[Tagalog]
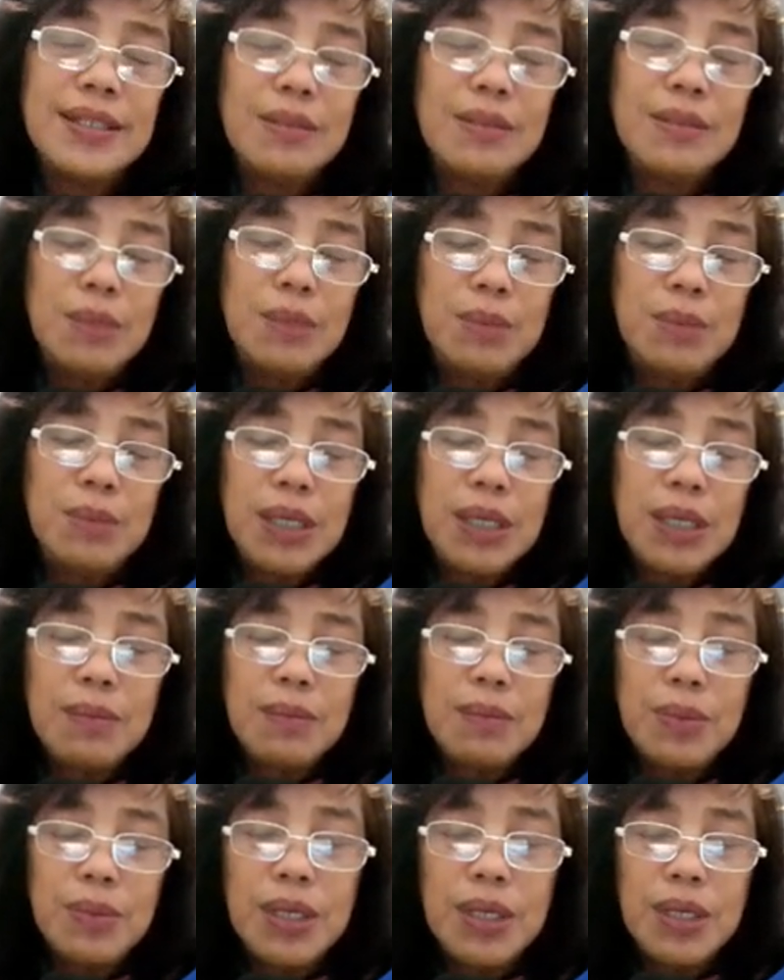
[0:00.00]
Bibigyan
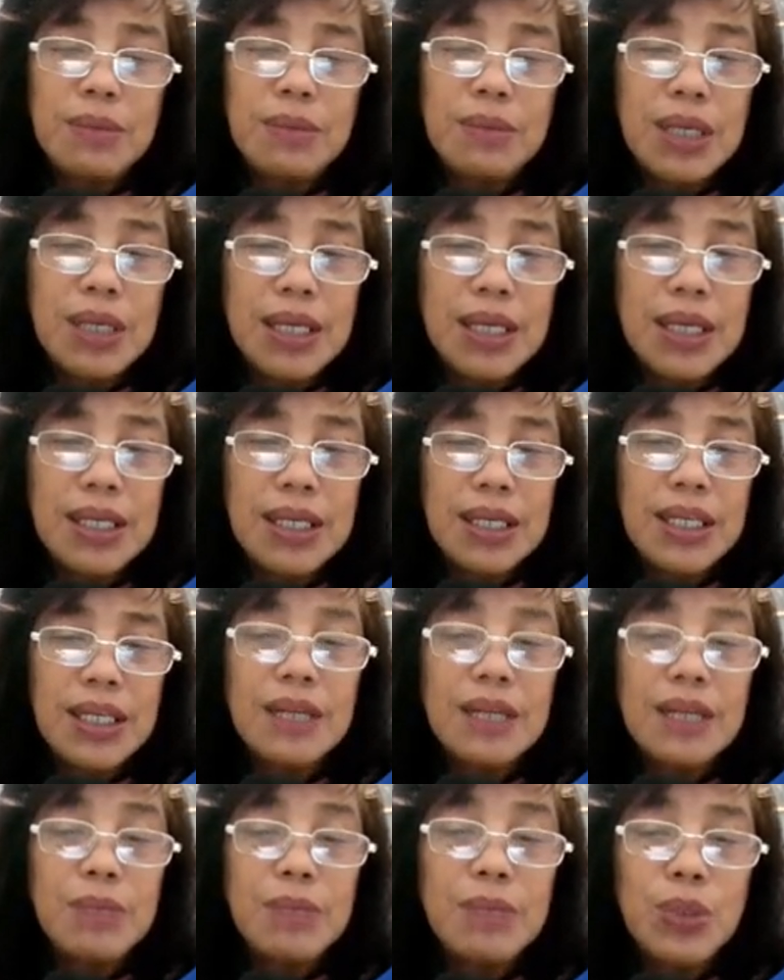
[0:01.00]
po namin kayo ng
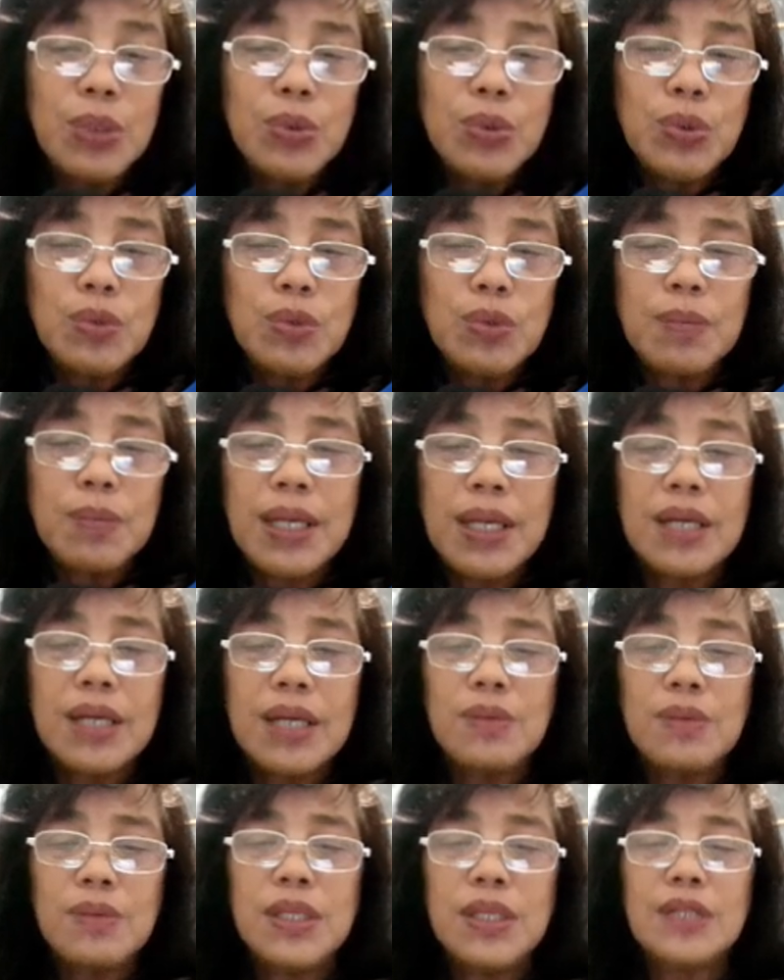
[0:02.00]
ilang minuto para
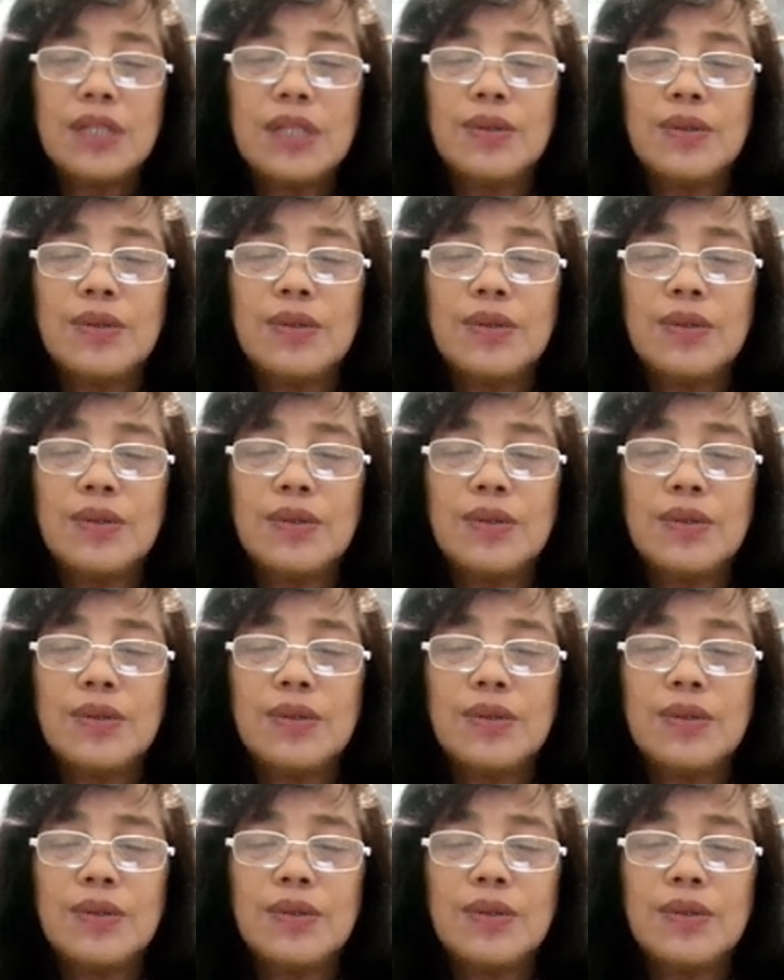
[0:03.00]
gawin ito.